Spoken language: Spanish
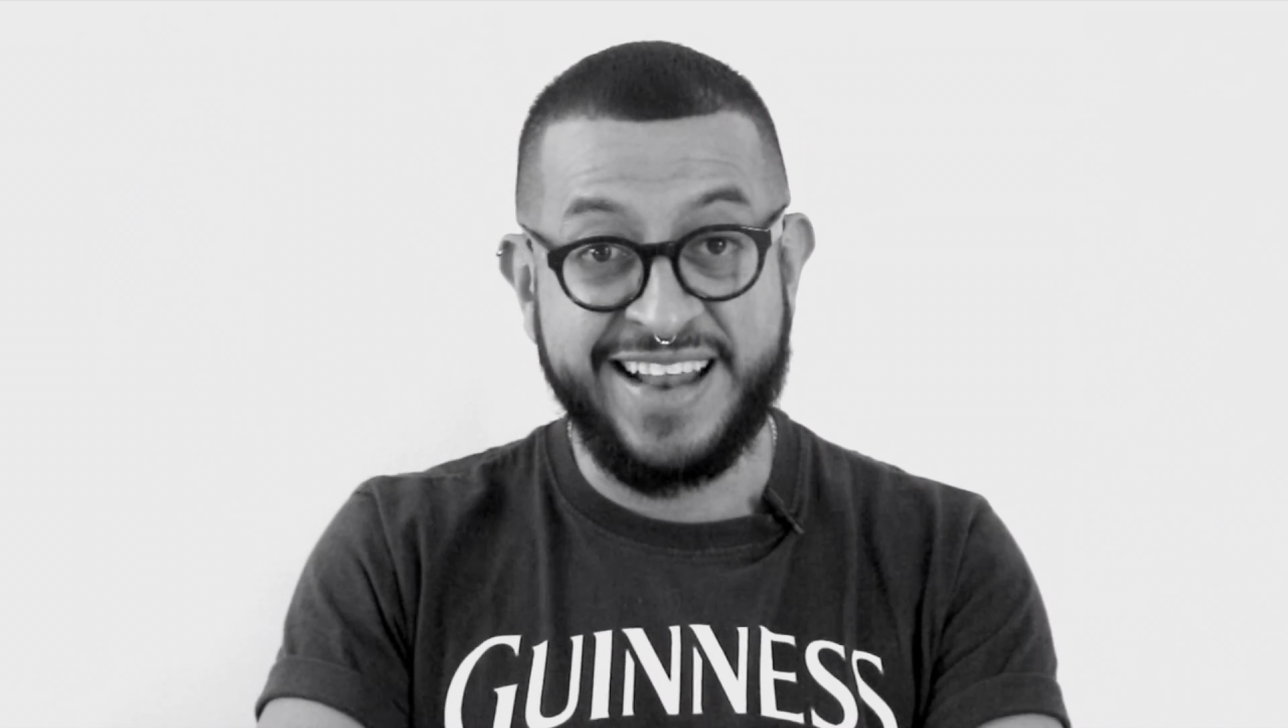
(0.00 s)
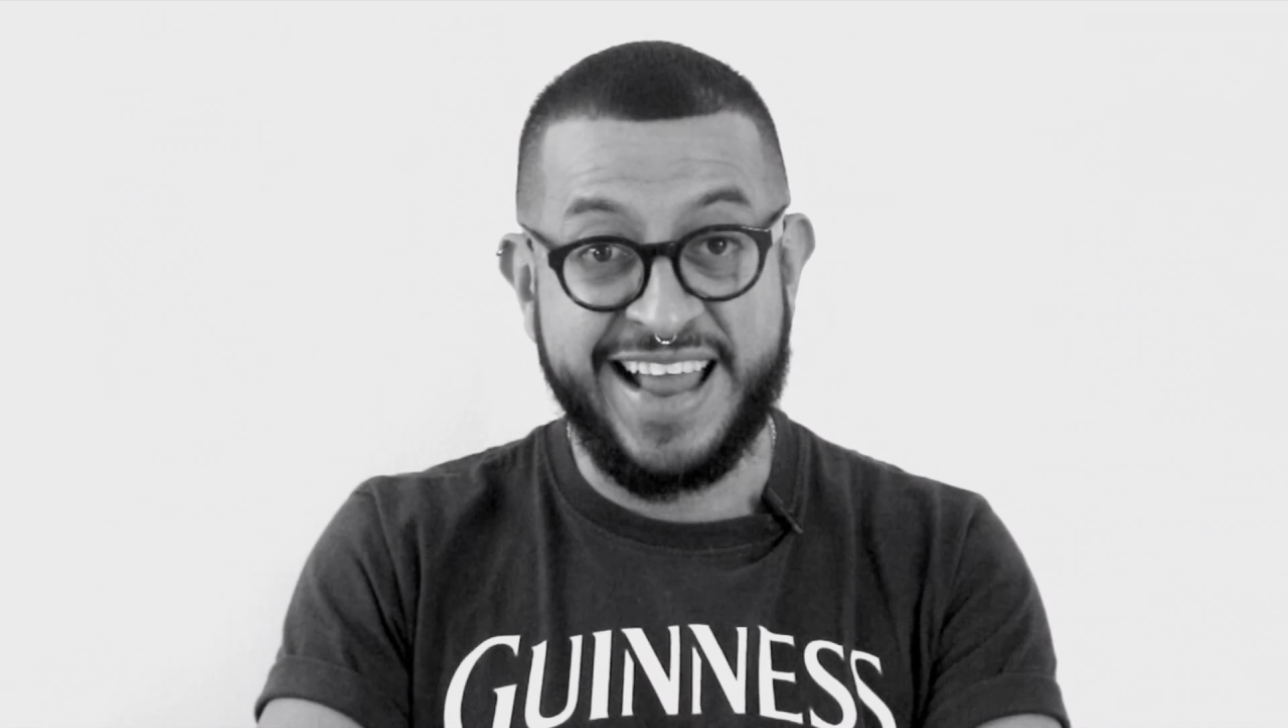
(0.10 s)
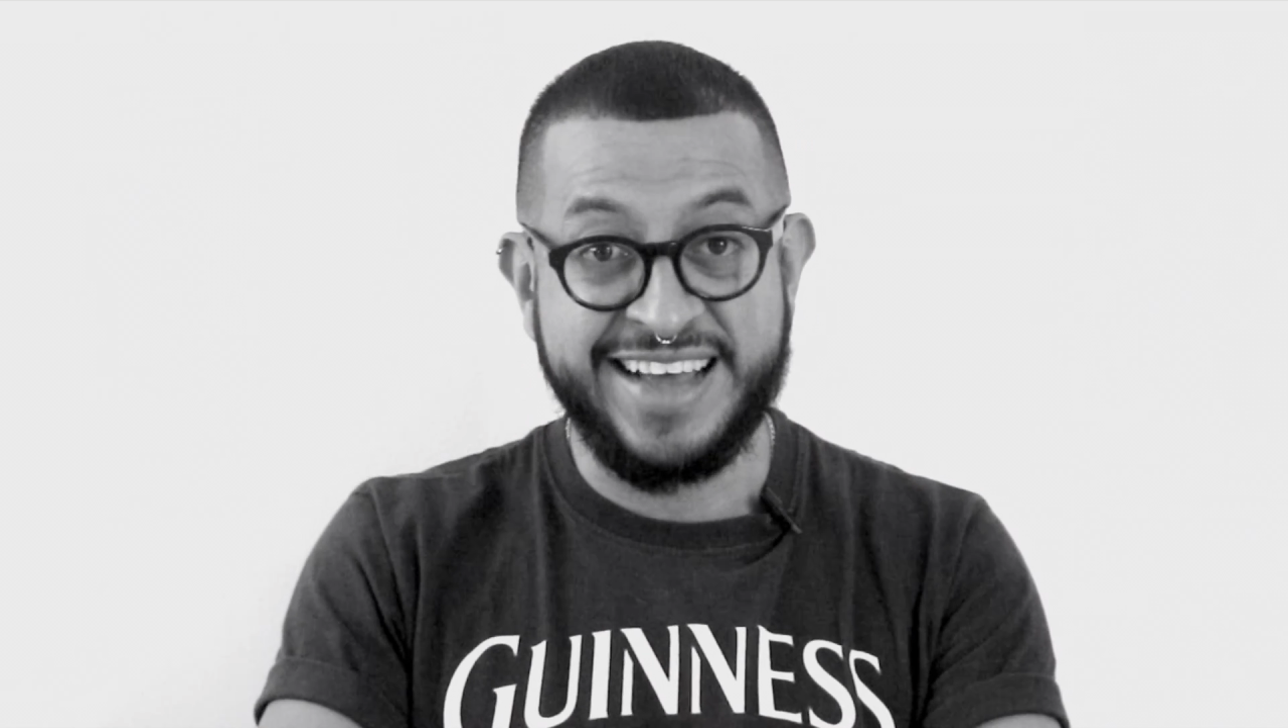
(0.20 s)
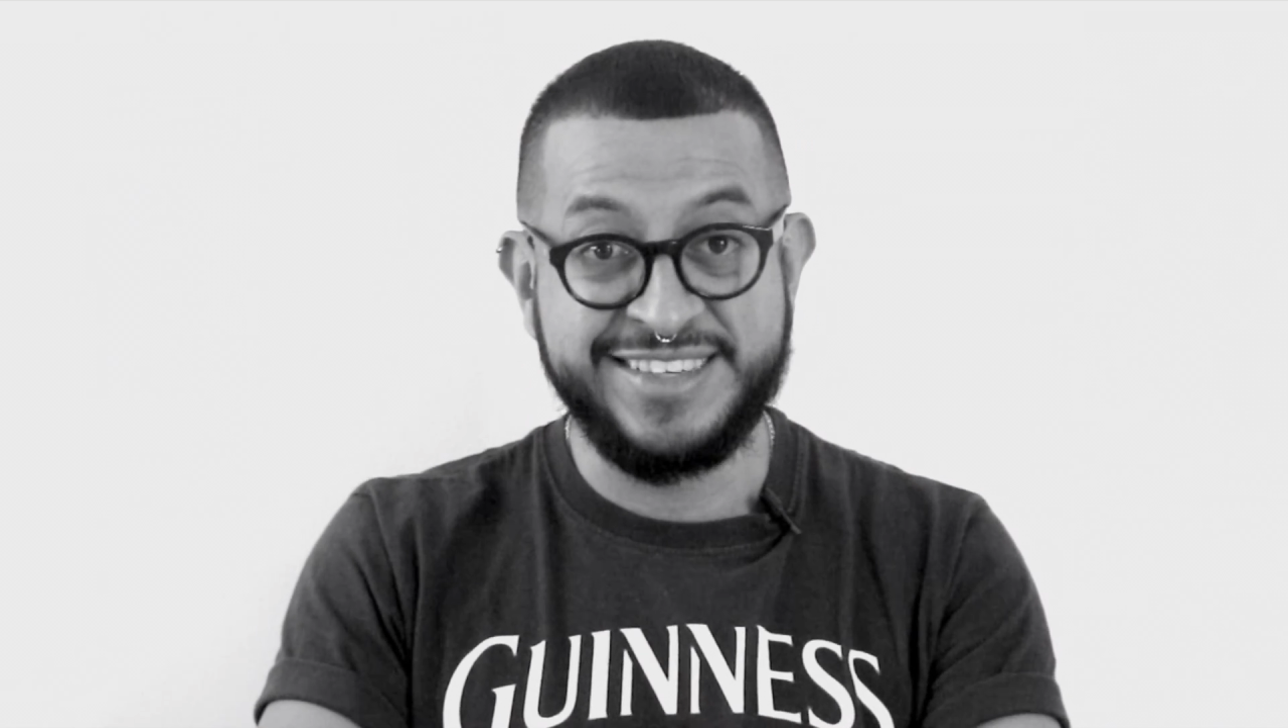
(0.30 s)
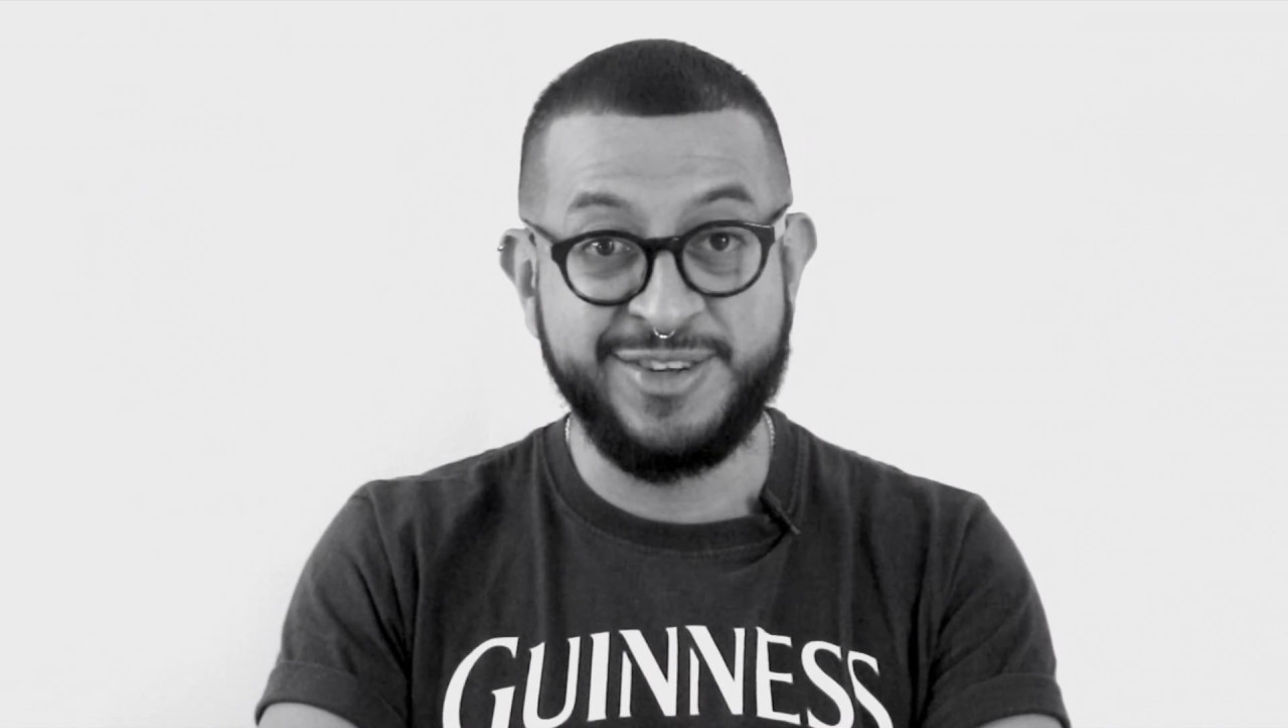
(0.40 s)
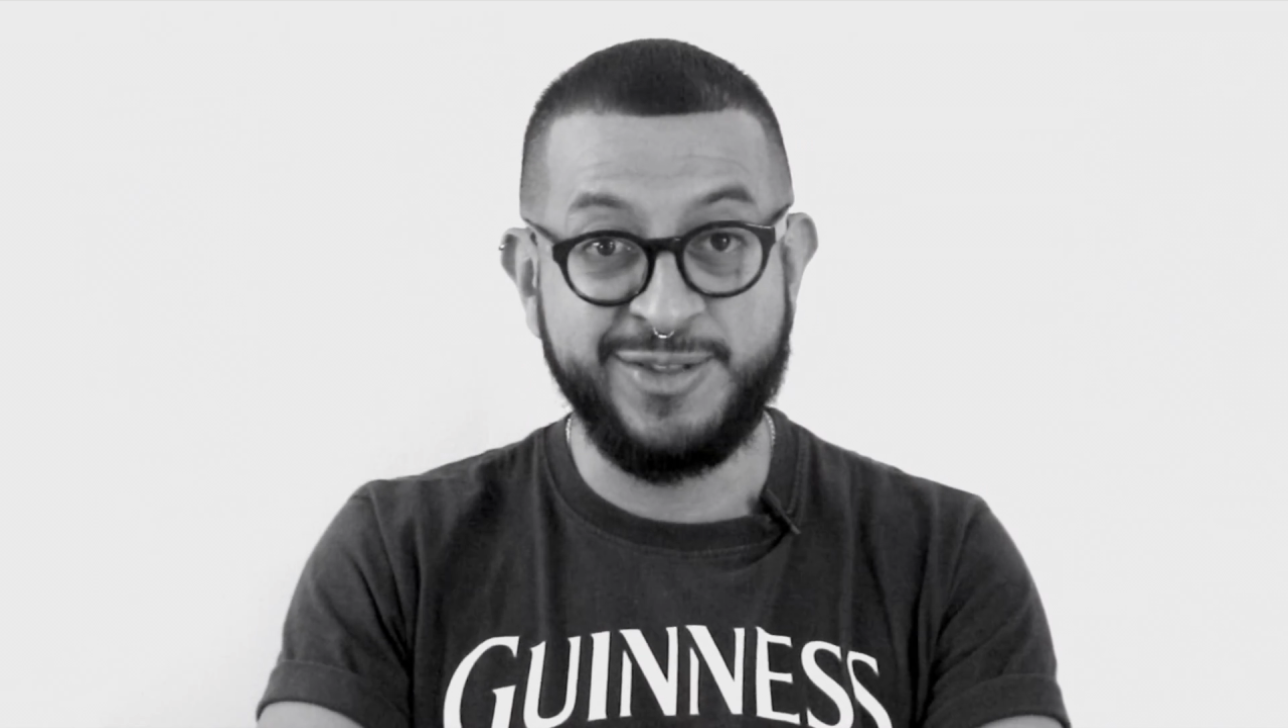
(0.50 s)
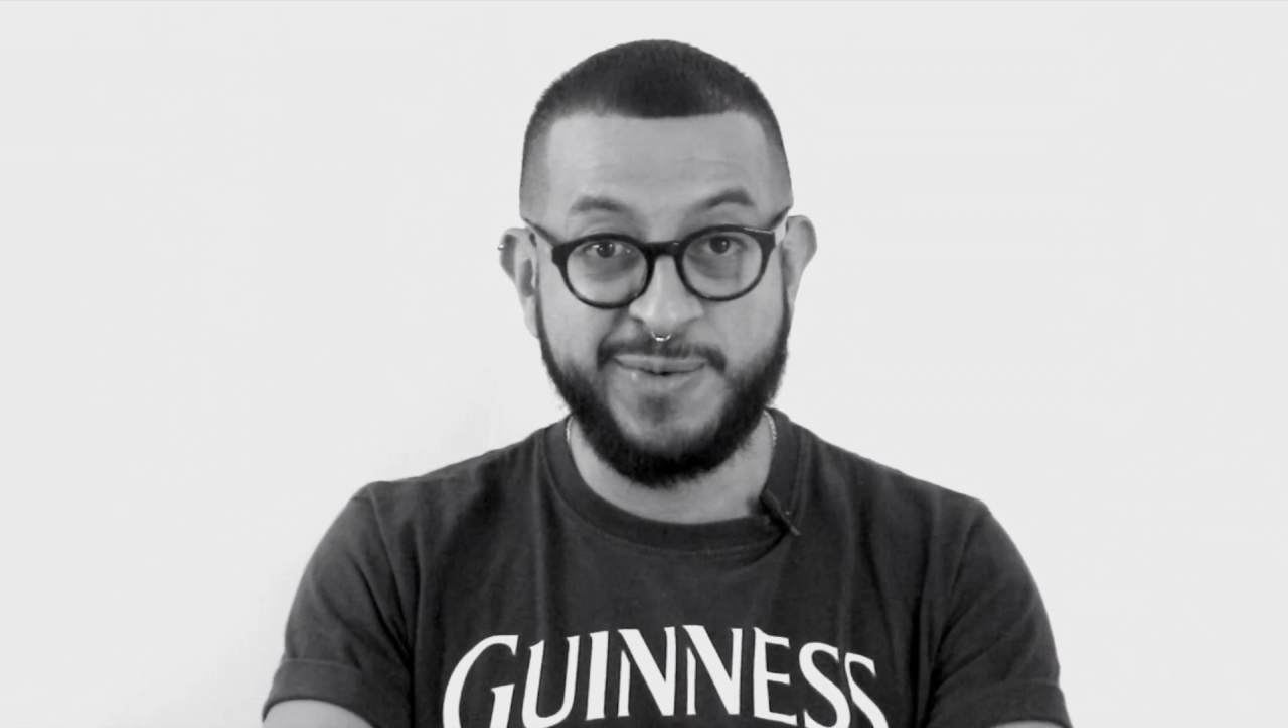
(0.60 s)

de la canción,